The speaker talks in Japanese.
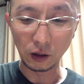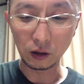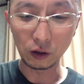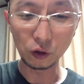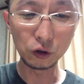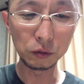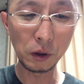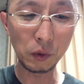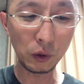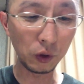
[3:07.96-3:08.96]
鷹の
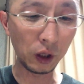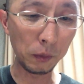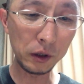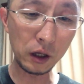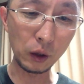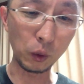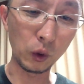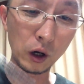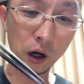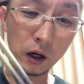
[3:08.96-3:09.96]
爪はこれ食べない方が
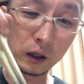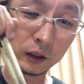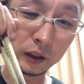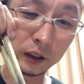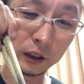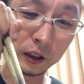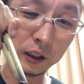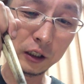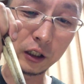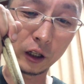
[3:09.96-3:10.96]
い
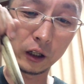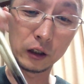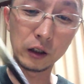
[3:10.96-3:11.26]
いんじゃないか